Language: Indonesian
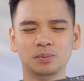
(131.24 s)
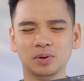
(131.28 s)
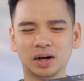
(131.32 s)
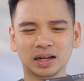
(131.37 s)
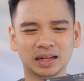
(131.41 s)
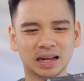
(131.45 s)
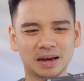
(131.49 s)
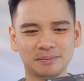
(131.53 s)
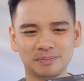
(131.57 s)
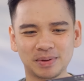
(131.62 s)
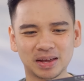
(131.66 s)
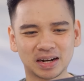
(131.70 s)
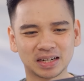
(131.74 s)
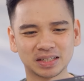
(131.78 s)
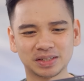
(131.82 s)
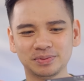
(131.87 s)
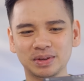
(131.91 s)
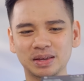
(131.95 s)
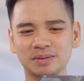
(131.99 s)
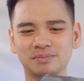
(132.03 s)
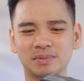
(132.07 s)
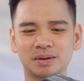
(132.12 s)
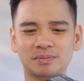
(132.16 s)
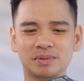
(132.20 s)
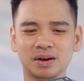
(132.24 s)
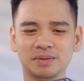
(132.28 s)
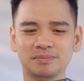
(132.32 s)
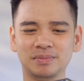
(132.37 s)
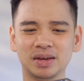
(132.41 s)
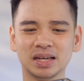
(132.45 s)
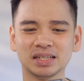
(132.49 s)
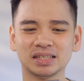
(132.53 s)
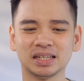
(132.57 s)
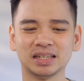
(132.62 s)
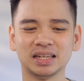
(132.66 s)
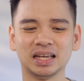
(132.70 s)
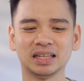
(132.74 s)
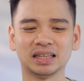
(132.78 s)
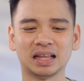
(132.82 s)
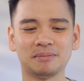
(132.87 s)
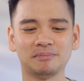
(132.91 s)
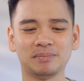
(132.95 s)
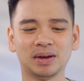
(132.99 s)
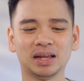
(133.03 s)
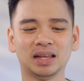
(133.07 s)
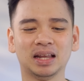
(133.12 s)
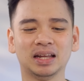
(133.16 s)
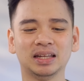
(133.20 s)
bukan HP resmi, memang biasanya
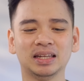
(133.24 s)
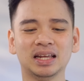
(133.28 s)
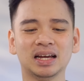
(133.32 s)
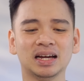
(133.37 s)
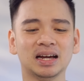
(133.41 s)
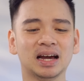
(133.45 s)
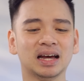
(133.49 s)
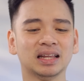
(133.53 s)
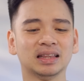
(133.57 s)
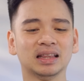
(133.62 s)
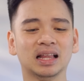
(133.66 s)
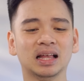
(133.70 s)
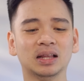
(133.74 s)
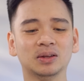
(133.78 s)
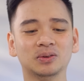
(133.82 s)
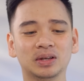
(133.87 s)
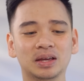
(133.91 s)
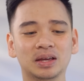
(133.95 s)
tempelannya nggak terlalu